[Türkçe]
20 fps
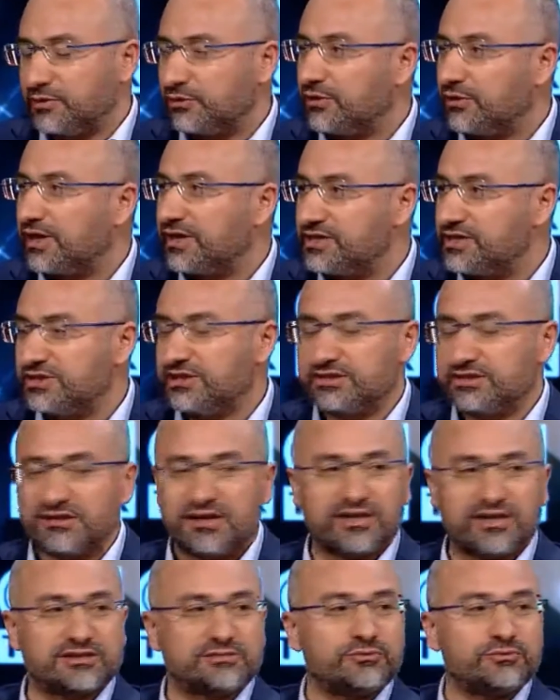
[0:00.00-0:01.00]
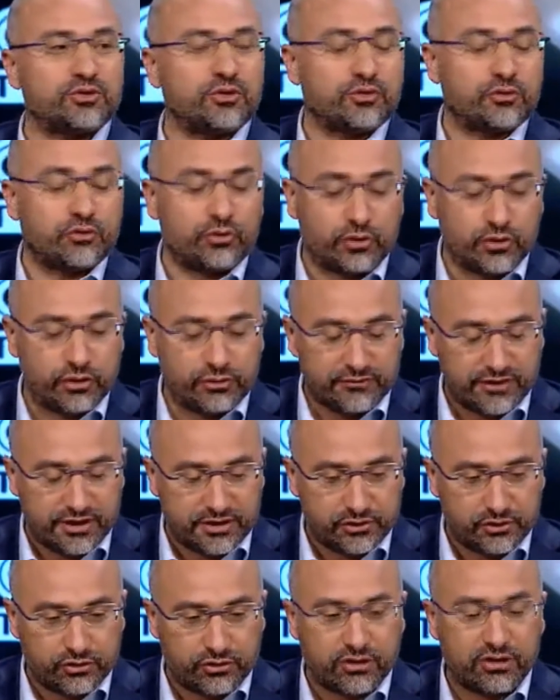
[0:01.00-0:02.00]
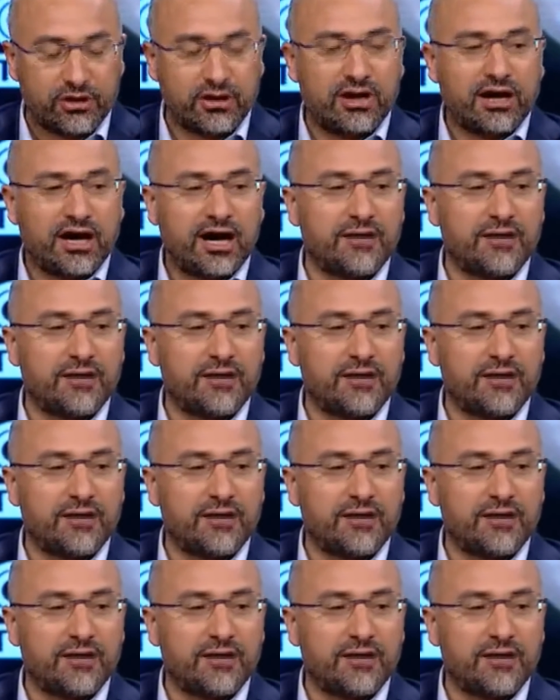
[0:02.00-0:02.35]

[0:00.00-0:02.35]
Bey oraya hiç itirazım yok. Oy veriyor evet.